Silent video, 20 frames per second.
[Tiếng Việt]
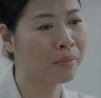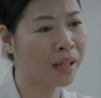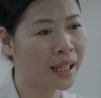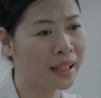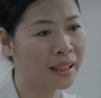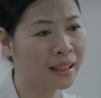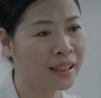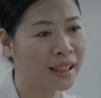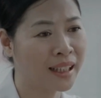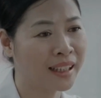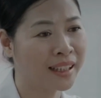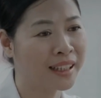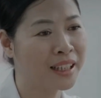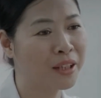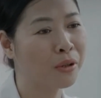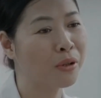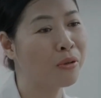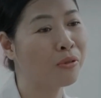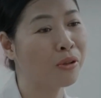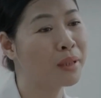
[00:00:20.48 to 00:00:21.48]
đến 5 ngày
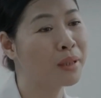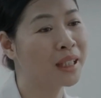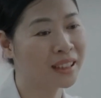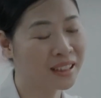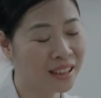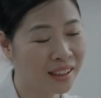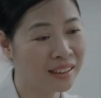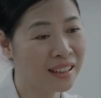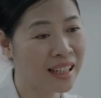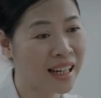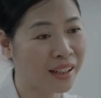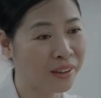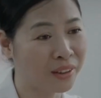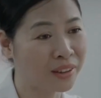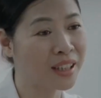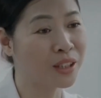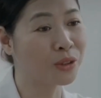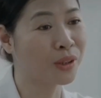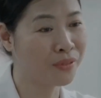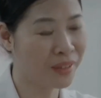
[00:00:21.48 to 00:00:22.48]
nếu không có biến chứng
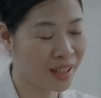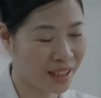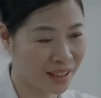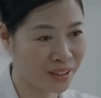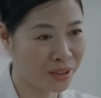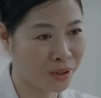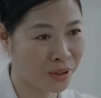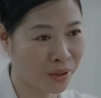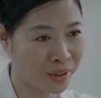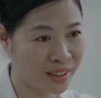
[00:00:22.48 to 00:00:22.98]
là có thể xuất viện